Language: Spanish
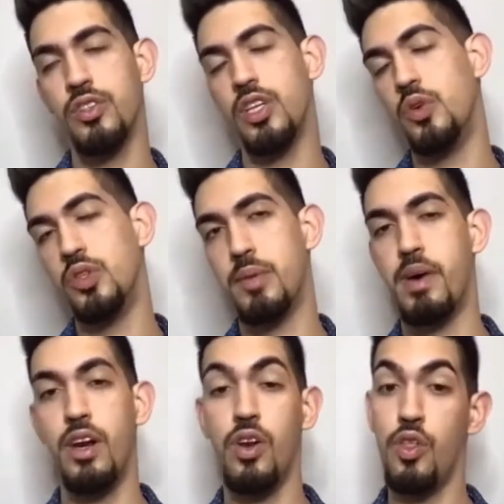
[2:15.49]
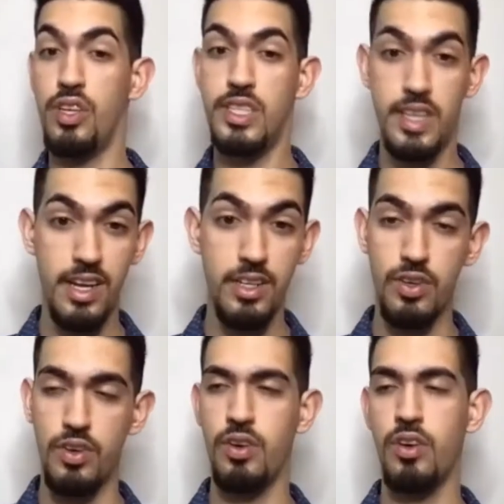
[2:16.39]
se usan más los
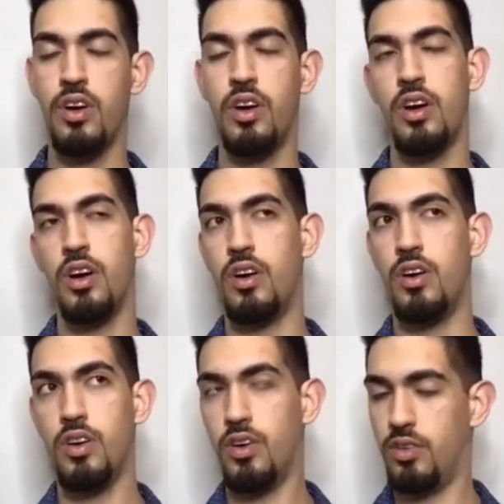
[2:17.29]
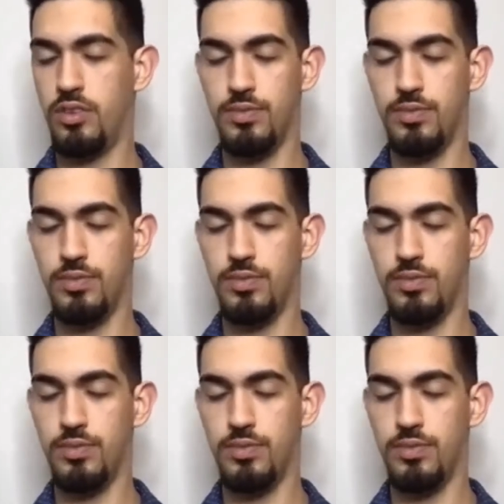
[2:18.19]
diseños o